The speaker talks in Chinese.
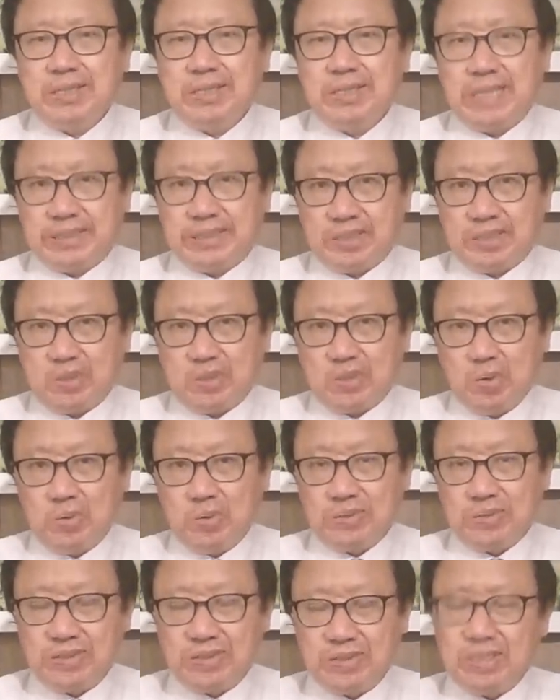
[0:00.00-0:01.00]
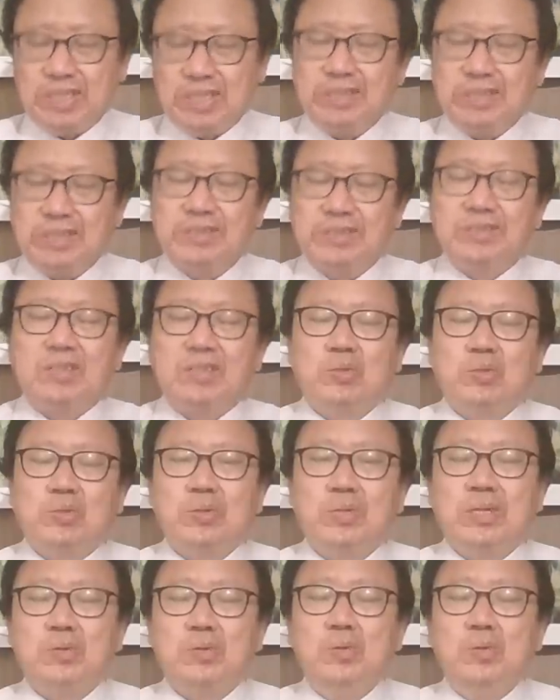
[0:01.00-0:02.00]
但是中共自己制造出
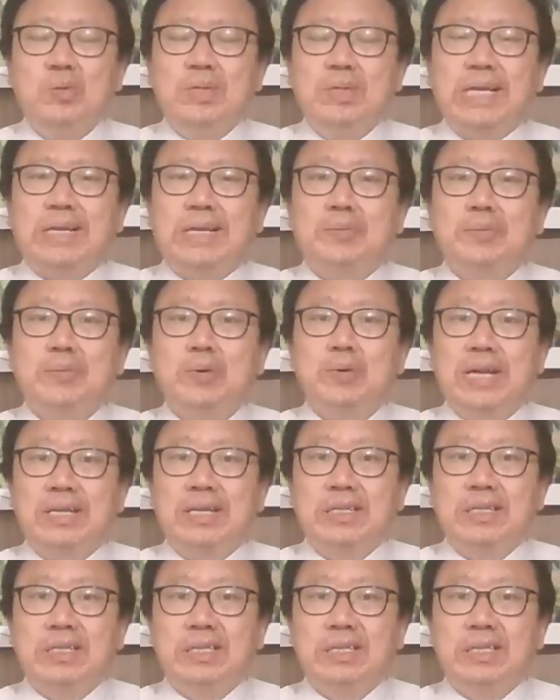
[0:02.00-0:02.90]
一个巨大的波澜，